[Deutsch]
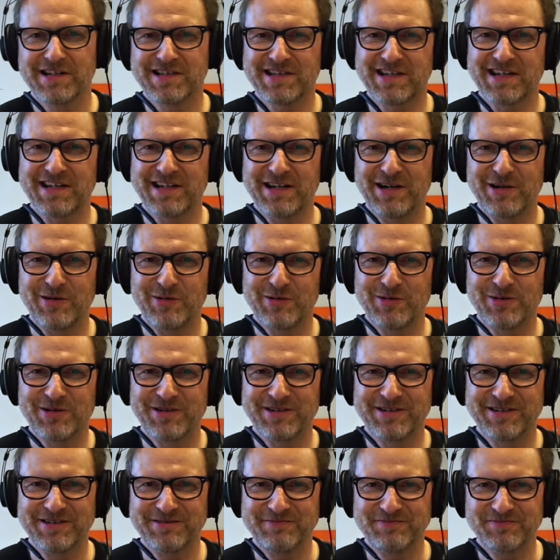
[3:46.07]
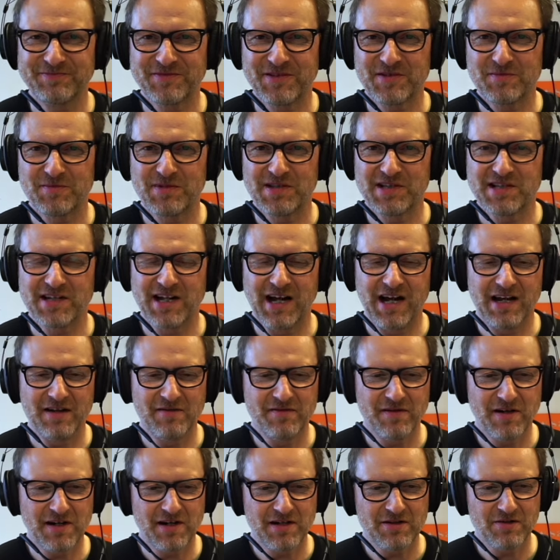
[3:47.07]
Das geht auch, ne? ist ein bisschen
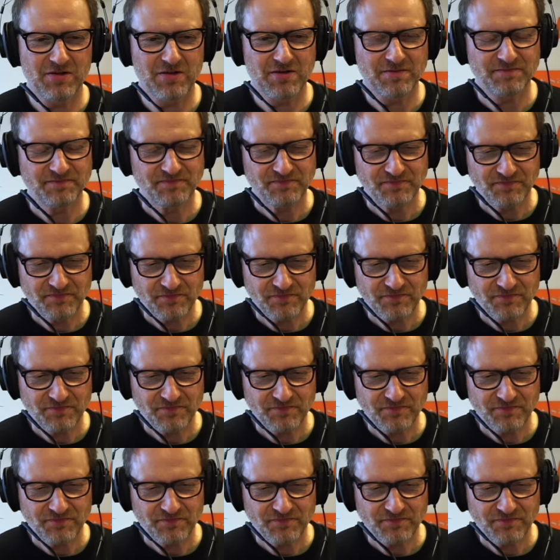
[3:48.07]
einfacher noch.